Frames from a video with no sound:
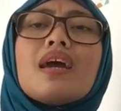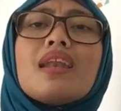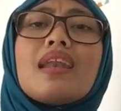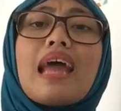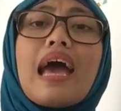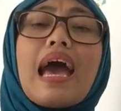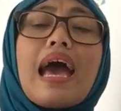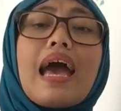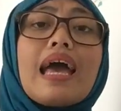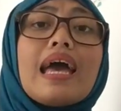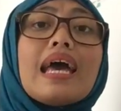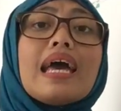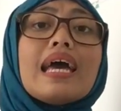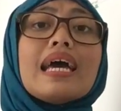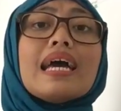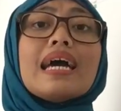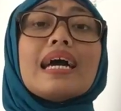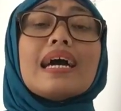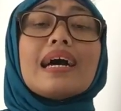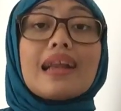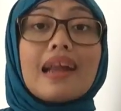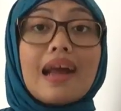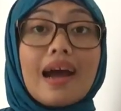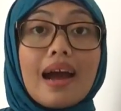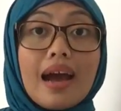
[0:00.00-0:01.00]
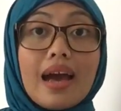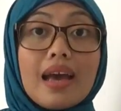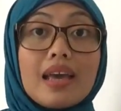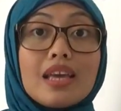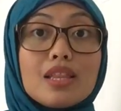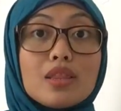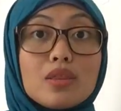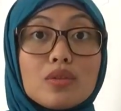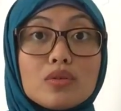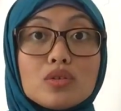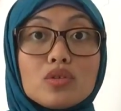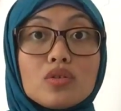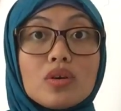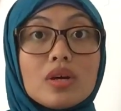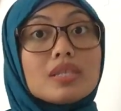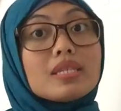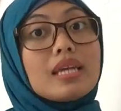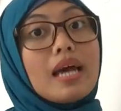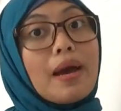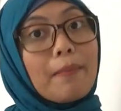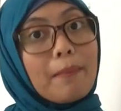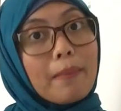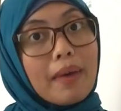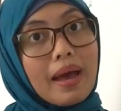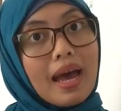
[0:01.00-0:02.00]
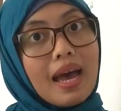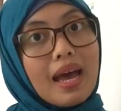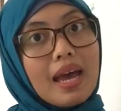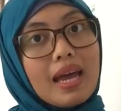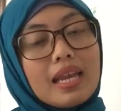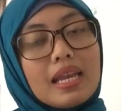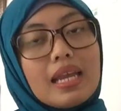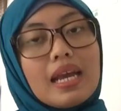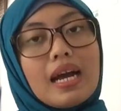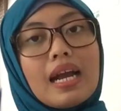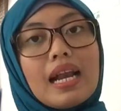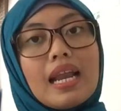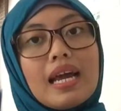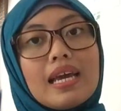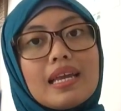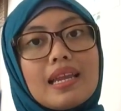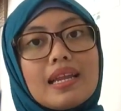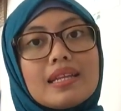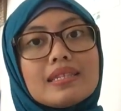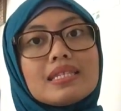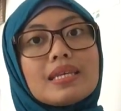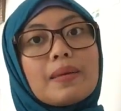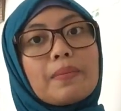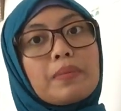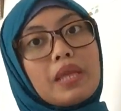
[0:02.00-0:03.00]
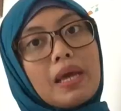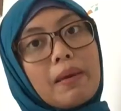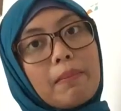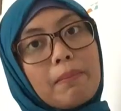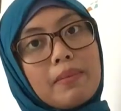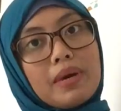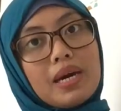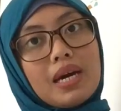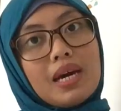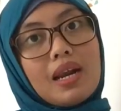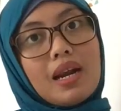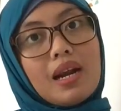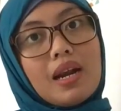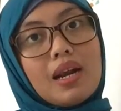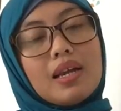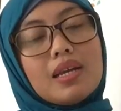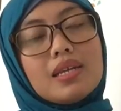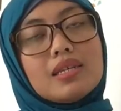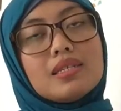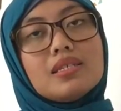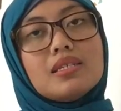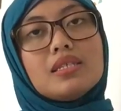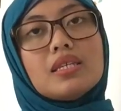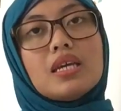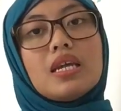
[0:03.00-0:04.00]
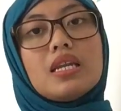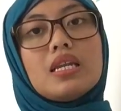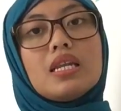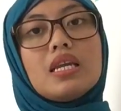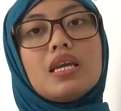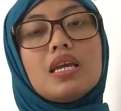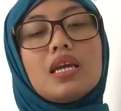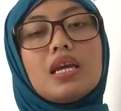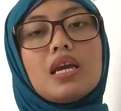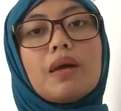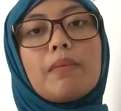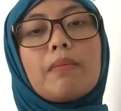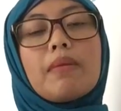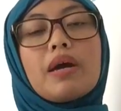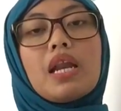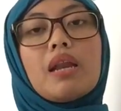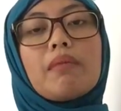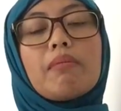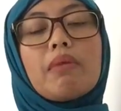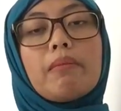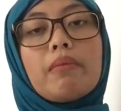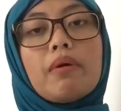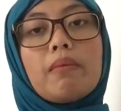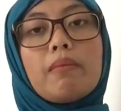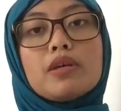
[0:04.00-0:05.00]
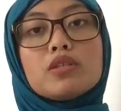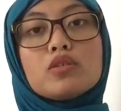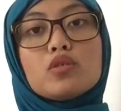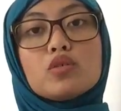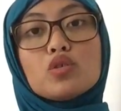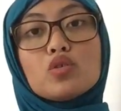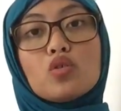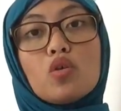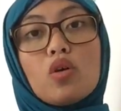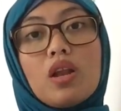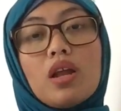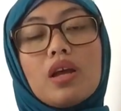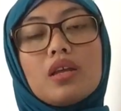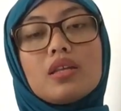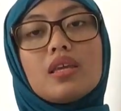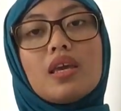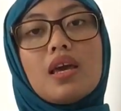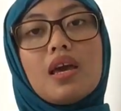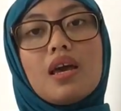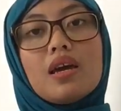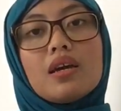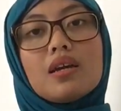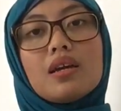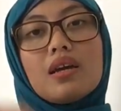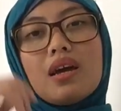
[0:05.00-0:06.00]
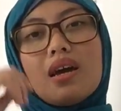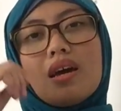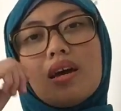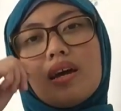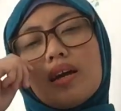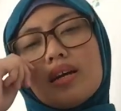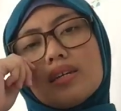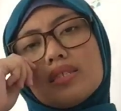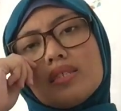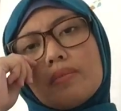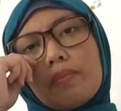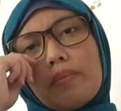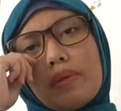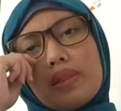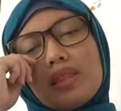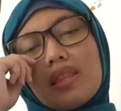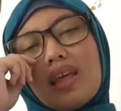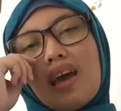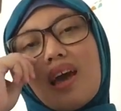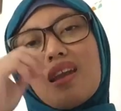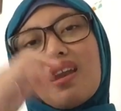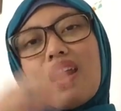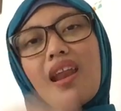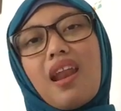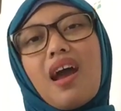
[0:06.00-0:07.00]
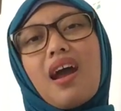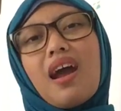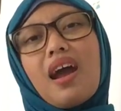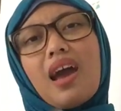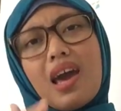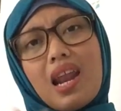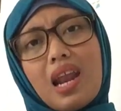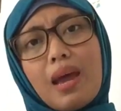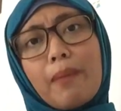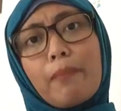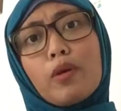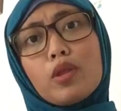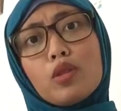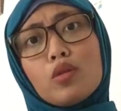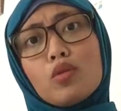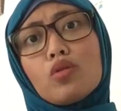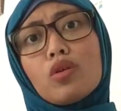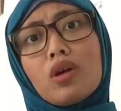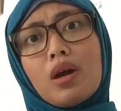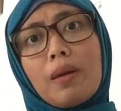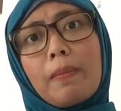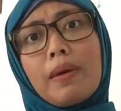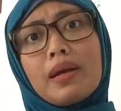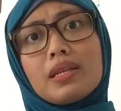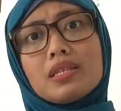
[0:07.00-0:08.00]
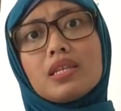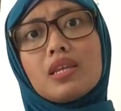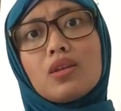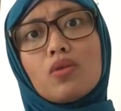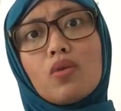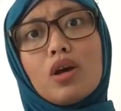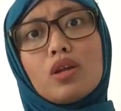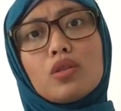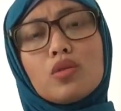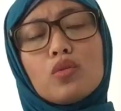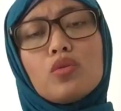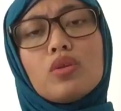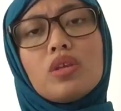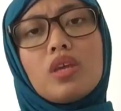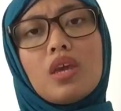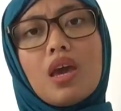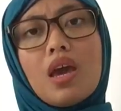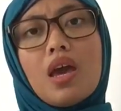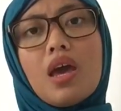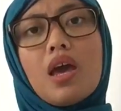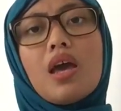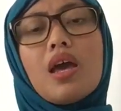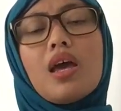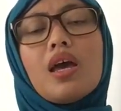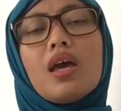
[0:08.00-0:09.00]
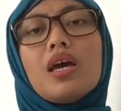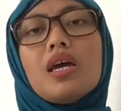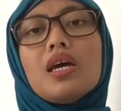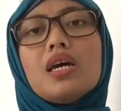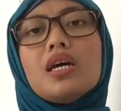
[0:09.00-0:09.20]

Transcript: Nah, Raka itu juga sama, dia kelahiran September. Jadi kemarin memang masuk sekolahnya agak kecepetan dan agak repot untuk ngepasin waktunya.